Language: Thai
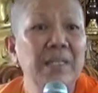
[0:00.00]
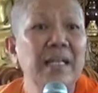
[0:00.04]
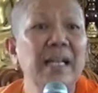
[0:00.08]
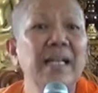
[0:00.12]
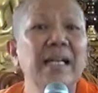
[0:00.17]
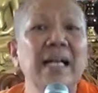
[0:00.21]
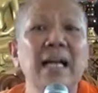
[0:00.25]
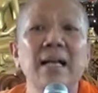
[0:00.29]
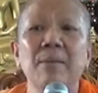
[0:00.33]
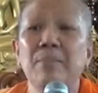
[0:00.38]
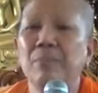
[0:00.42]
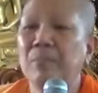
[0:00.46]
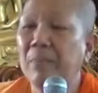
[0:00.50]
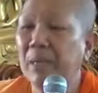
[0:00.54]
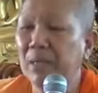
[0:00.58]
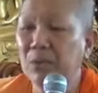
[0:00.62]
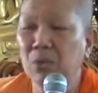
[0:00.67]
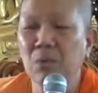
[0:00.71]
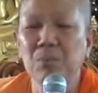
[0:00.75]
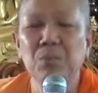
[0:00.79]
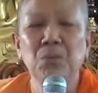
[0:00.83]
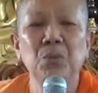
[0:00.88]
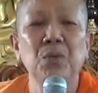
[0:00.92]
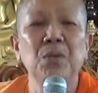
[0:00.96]
นะคะไป
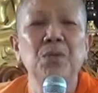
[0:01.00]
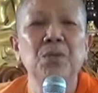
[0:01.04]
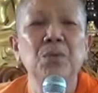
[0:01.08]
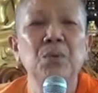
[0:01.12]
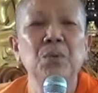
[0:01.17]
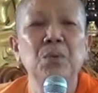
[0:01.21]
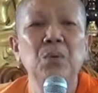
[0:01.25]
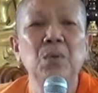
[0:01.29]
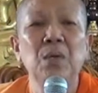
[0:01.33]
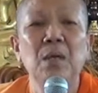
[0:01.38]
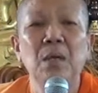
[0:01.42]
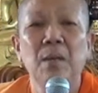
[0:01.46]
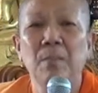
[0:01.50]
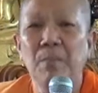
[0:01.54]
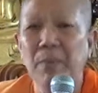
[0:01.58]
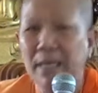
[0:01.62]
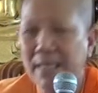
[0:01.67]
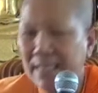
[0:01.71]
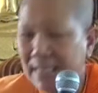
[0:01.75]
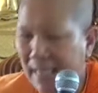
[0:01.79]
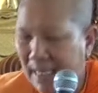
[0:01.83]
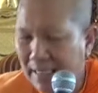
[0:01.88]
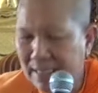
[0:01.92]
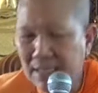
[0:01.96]
ทบทวนดูเหมื
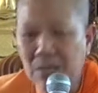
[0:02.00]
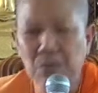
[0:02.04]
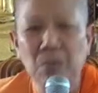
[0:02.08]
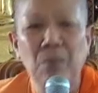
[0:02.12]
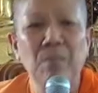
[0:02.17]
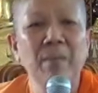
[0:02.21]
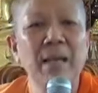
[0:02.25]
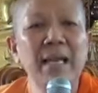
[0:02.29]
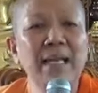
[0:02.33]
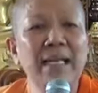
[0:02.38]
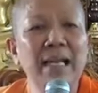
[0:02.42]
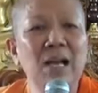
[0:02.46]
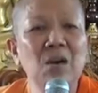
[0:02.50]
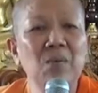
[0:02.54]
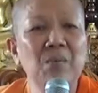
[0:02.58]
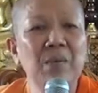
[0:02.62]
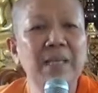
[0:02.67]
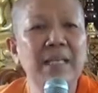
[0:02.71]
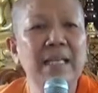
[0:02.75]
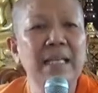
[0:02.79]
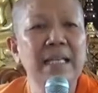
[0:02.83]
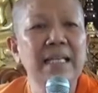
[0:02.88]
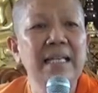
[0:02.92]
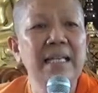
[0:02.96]
อนอย่างที่หลวงแม่เล่า
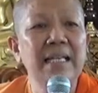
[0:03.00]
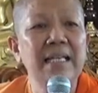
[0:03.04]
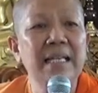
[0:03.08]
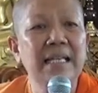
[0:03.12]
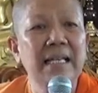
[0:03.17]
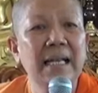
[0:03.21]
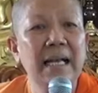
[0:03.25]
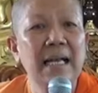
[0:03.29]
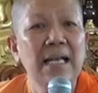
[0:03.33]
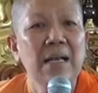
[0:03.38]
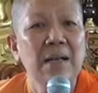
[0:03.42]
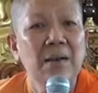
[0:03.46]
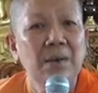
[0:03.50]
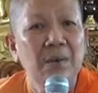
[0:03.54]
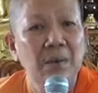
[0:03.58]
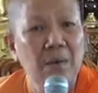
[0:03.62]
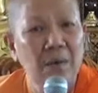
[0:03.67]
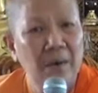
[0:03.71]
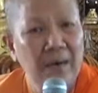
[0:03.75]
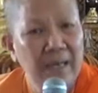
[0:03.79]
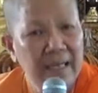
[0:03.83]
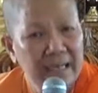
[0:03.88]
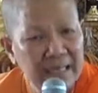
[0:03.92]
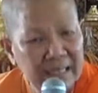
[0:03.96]
เมื่อกี้เนี่ยนะคะ ข
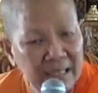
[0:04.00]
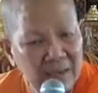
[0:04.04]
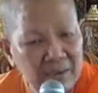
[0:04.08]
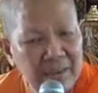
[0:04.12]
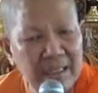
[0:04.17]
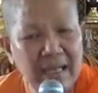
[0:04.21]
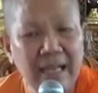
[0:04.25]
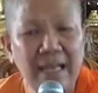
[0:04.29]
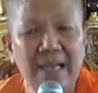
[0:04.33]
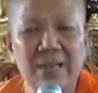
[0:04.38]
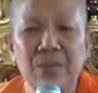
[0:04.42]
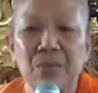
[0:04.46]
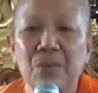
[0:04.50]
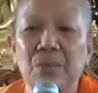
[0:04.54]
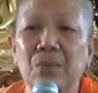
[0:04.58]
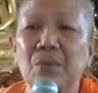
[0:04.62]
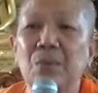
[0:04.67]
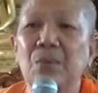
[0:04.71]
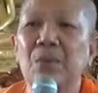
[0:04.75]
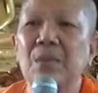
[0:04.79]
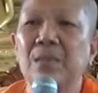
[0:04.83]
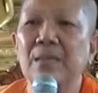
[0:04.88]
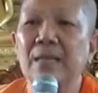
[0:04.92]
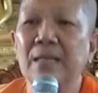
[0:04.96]
อให้เล่าได้ทุก
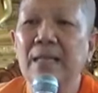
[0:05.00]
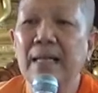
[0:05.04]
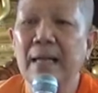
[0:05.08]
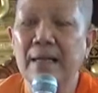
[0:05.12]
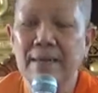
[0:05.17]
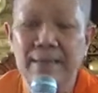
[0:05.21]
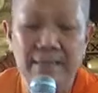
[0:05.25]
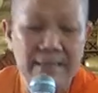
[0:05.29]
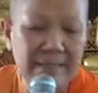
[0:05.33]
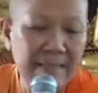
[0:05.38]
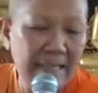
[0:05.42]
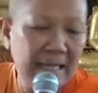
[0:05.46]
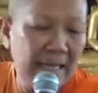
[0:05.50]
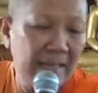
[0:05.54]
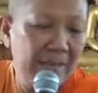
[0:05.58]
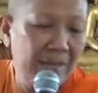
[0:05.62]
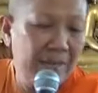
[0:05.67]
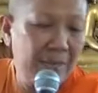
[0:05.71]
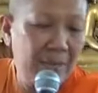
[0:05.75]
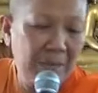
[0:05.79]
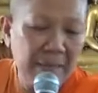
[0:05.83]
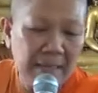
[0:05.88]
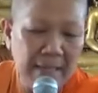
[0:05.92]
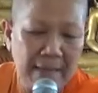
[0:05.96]
คนค่ะสา
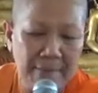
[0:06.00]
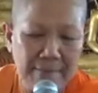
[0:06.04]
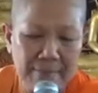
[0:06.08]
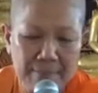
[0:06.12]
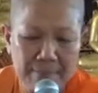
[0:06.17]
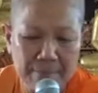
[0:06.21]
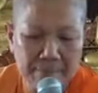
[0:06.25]
ธุค่ะ